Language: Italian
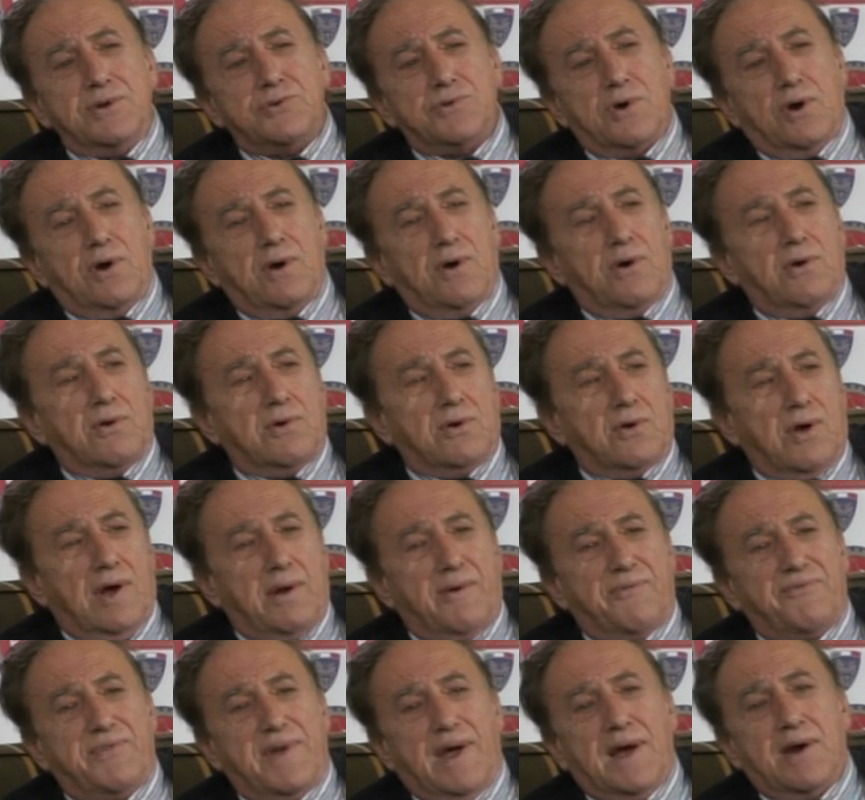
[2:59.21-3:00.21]
ho
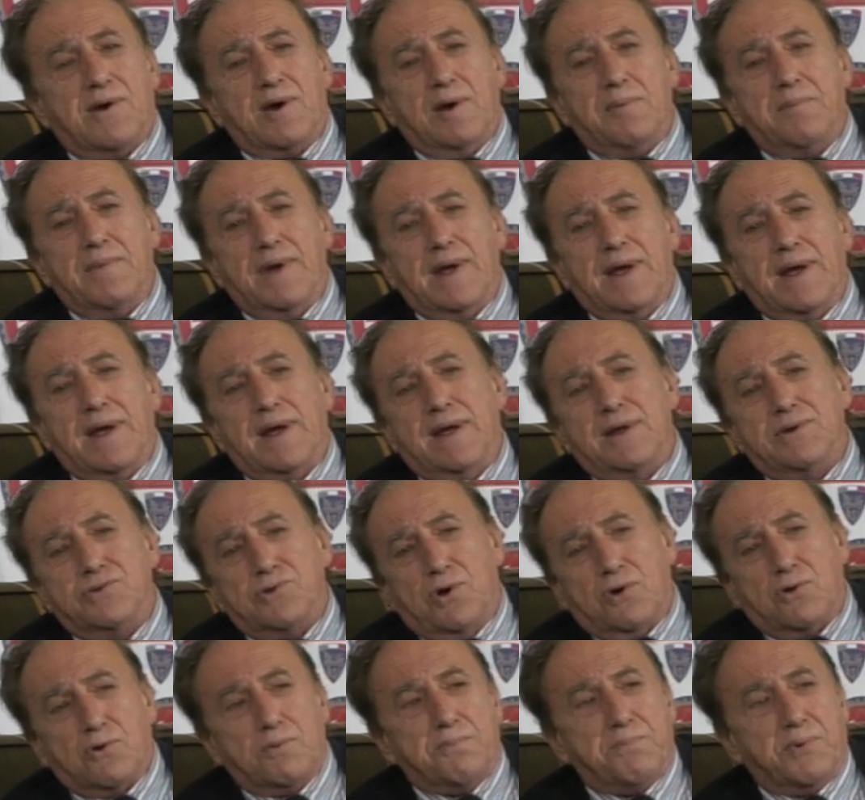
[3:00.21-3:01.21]
a fianco a me e
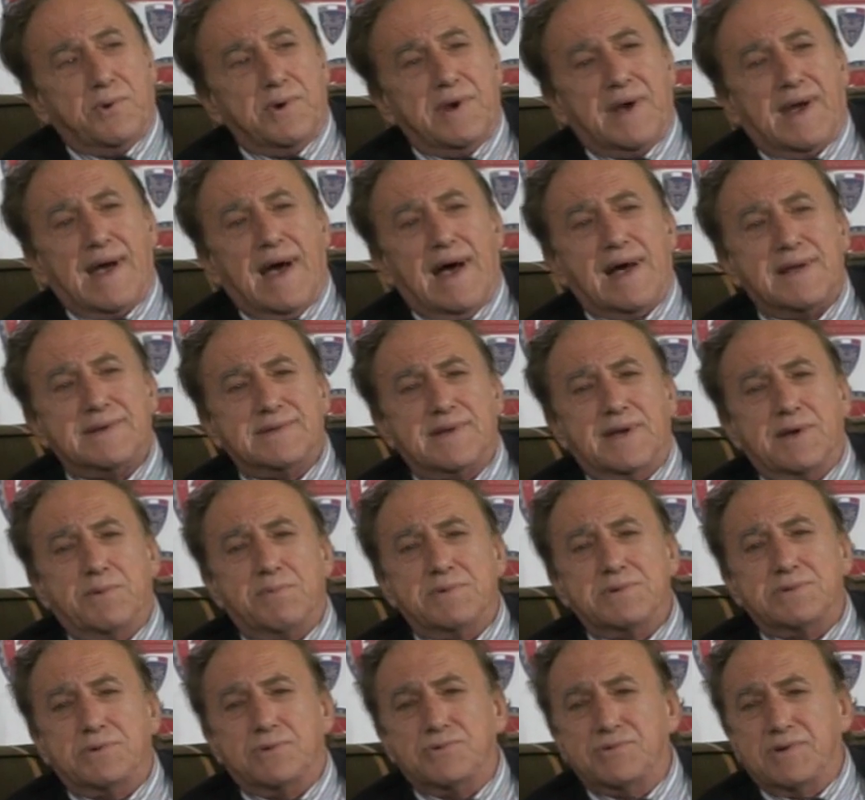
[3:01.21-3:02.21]
gioco un po' in casa in
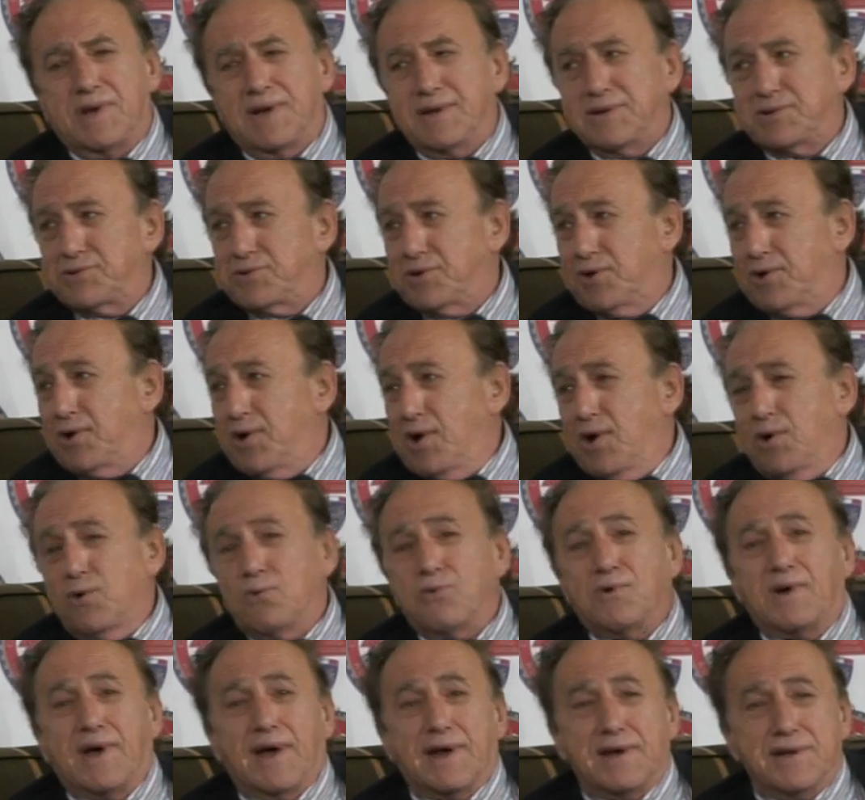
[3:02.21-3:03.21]
questo senso,
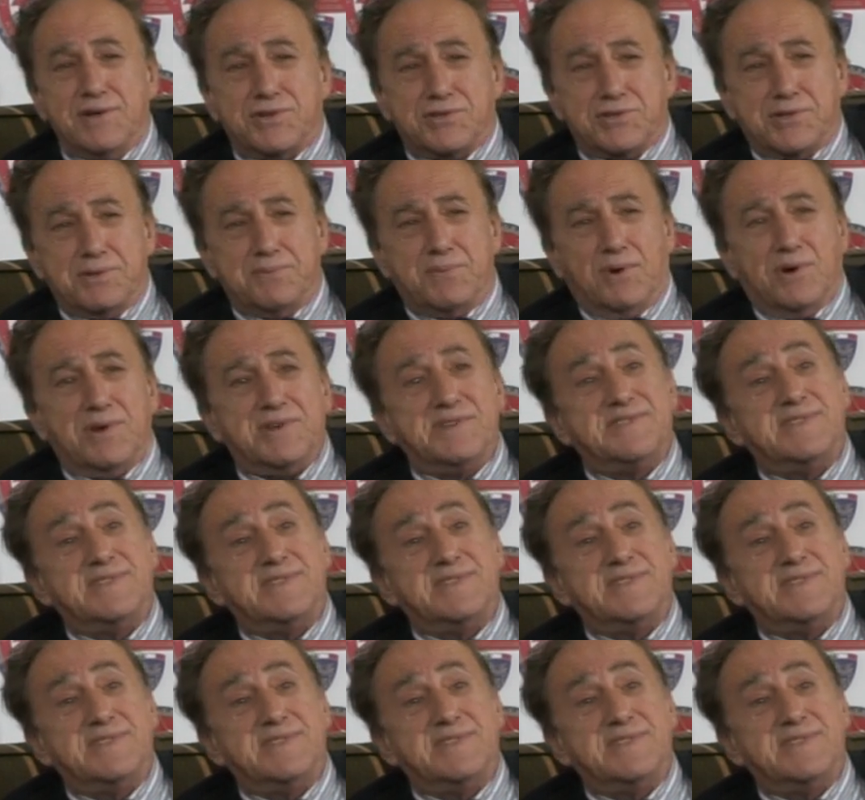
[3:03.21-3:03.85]
un carissimo e